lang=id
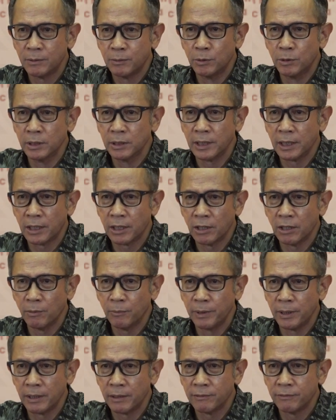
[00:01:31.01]
World
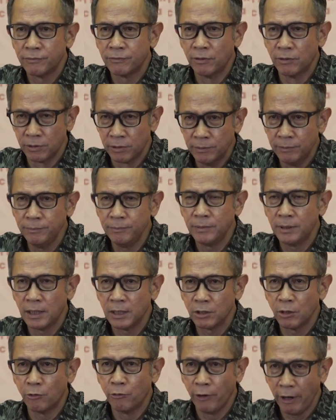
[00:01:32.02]
Economic Forum
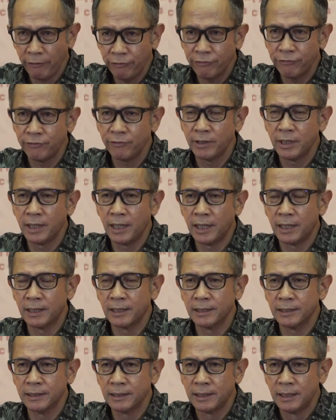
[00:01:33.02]
atau WEF
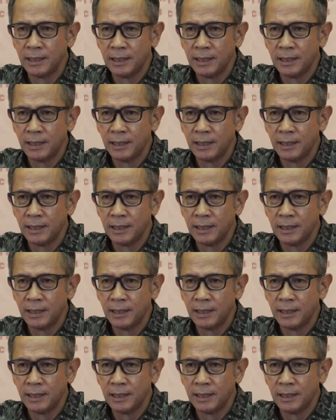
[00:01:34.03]
yang